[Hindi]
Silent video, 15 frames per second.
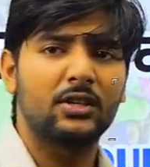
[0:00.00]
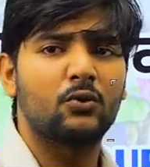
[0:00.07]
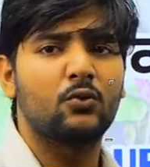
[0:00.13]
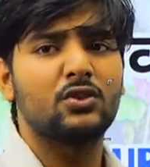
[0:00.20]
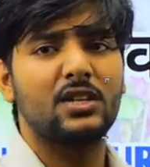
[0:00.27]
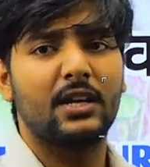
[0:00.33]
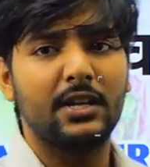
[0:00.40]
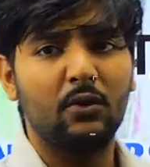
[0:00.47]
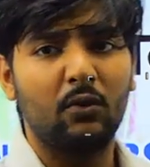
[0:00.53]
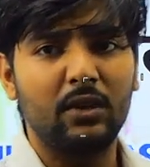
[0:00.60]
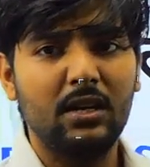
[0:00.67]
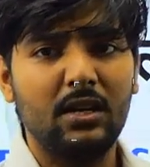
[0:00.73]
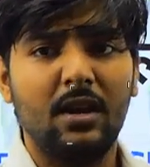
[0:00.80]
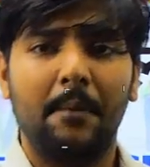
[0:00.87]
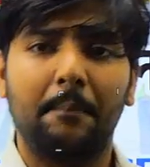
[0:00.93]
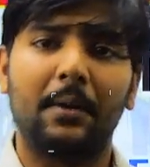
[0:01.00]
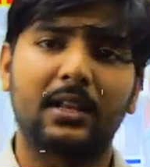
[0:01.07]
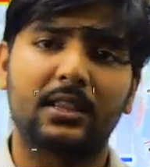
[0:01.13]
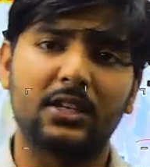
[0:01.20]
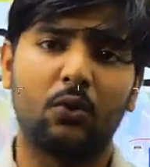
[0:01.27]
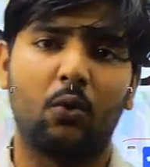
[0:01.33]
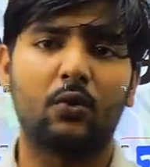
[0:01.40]
कुछ नहीं होगी भर्ती
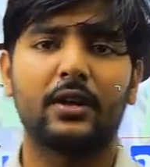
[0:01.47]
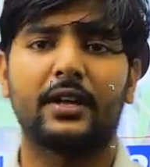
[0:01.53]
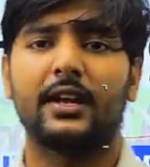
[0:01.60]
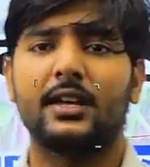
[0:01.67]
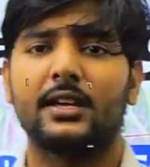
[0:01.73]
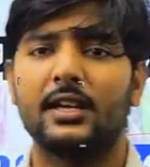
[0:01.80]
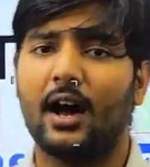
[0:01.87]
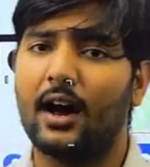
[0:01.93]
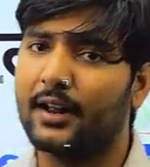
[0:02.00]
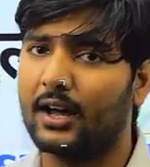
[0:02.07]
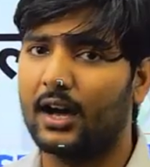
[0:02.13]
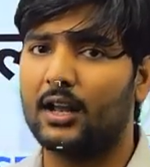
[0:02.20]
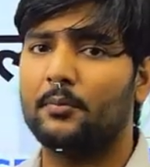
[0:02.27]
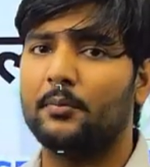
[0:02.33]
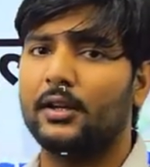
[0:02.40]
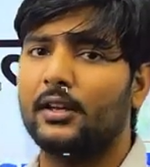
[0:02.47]
होके रहेगी हर हाल में